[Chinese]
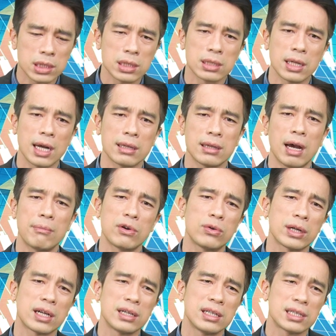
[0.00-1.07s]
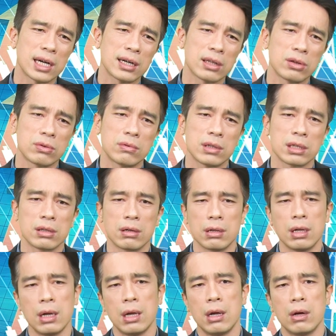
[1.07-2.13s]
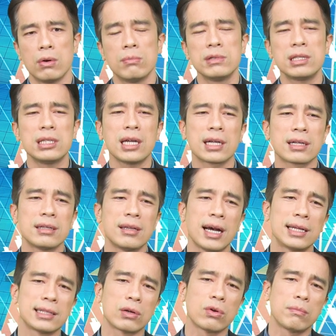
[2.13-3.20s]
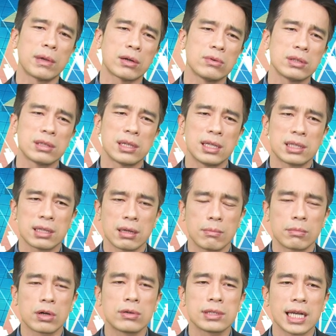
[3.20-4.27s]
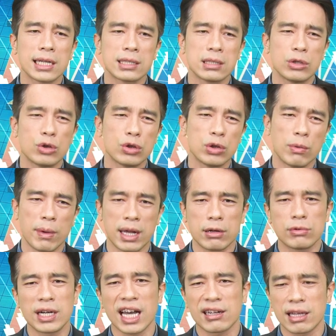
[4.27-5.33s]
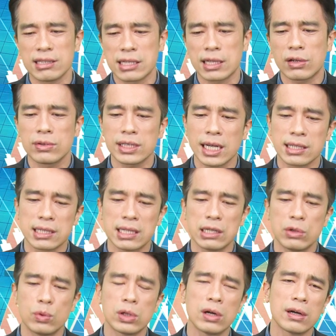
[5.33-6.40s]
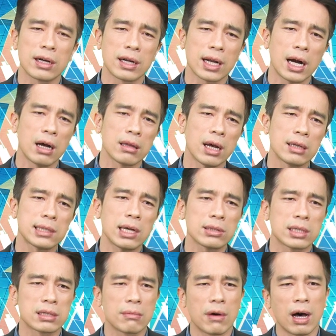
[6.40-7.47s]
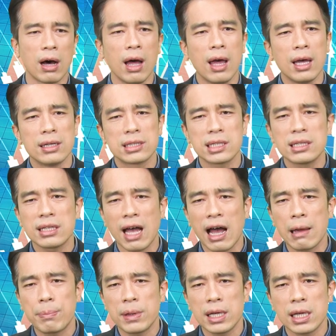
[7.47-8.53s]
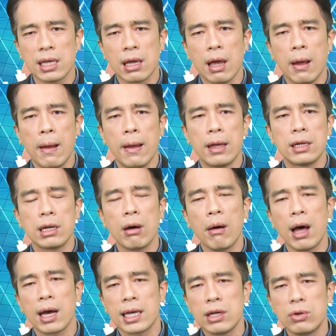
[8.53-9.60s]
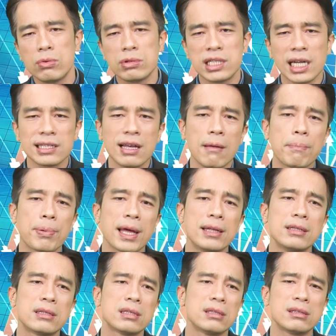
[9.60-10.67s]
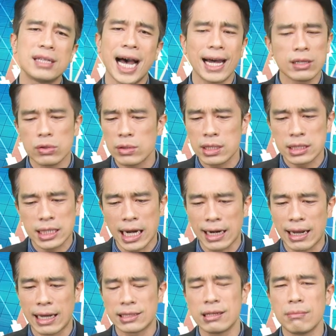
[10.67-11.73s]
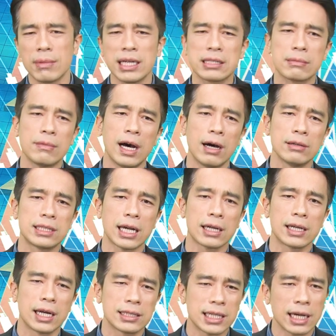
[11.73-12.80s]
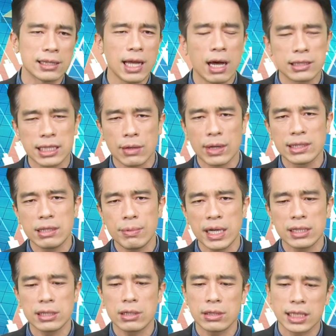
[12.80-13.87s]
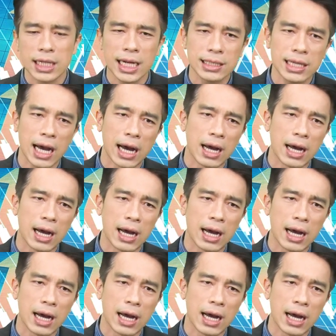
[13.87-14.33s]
当然他们会跟你讲很多理由。我们之前也跟大家讲过，美国十年期公债殖利率、美国两年期公债殖利率都很高，然后造成什么新台币，要不要一路向上贬值，大家都会讲啦，这没什么好讲的。讲到讲完这边之后，你看一下，